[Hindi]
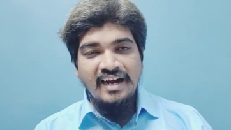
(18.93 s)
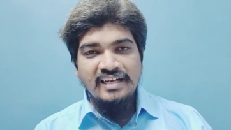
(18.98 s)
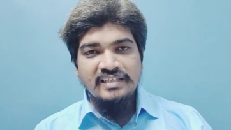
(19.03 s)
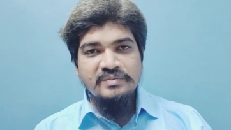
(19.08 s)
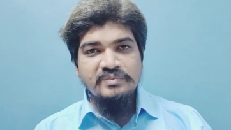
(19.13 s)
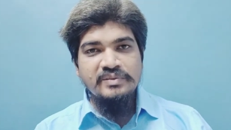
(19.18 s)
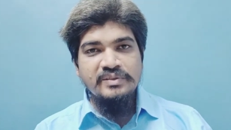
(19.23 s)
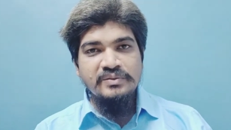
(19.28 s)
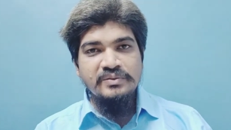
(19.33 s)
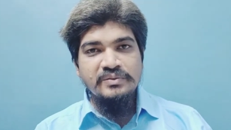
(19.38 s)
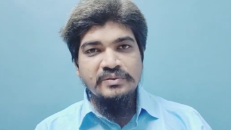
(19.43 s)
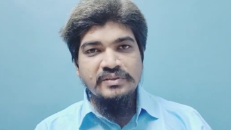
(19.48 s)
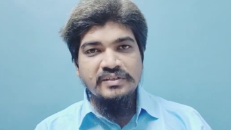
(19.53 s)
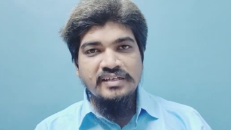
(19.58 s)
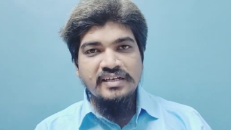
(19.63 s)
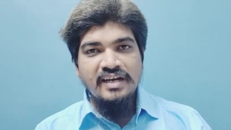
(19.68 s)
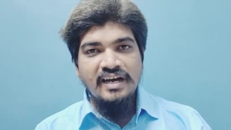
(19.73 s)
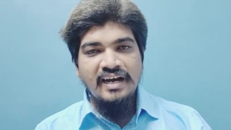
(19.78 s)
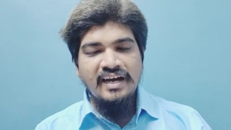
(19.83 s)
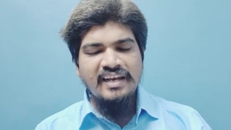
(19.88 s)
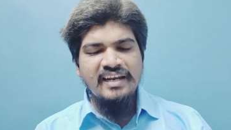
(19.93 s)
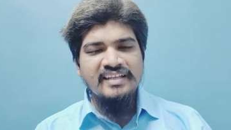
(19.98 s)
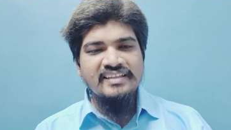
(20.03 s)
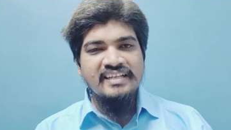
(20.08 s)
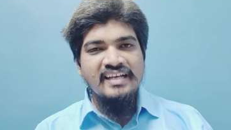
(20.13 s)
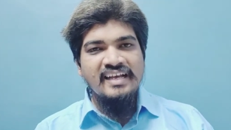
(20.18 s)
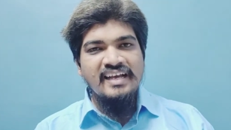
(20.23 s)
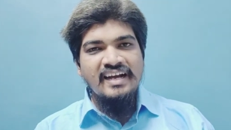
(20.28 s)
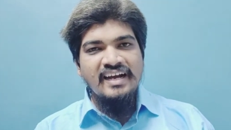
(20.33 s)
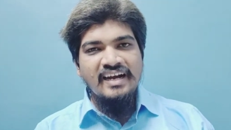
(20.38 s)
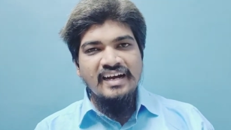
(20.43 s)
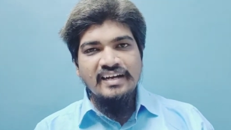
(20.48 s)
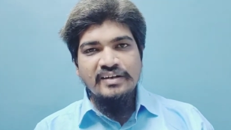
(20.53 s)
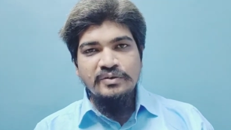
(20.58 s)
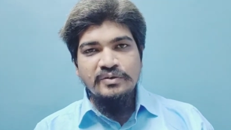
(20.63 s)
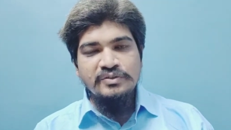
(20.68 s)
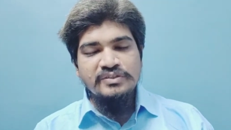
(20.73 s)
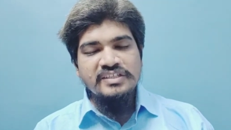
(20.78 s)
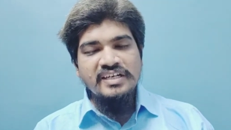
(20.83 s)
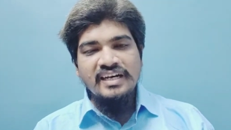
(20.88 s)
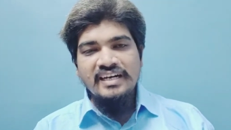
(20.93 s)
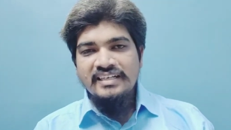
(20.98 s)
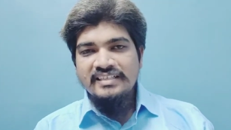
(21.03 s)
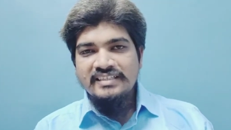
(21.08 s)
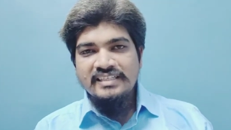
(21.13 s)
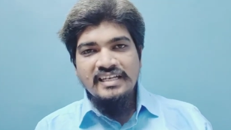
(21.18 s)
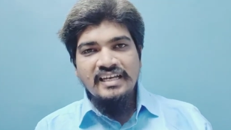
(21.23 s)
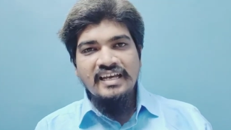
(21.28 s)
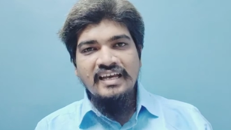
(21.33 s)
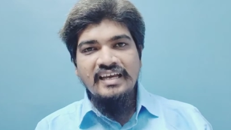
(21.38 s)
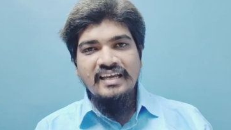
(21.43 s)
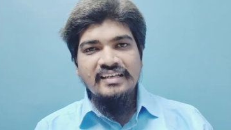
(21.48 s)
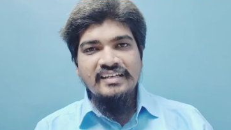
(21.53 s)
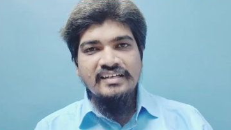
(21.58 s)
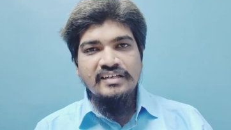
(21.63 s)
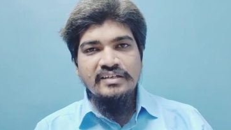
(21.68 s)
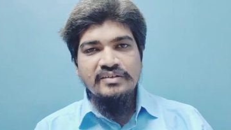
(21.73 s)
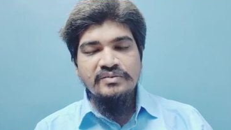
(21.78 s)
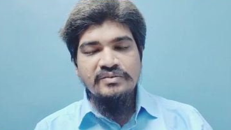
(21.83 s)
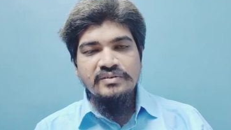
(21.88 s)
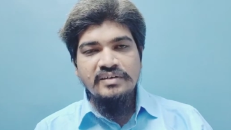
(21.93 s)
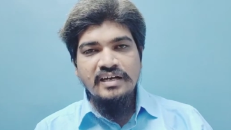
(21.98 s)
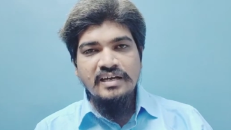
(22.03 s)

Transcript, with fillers: आज भी उनकी हालत कुछ ऐसी है कि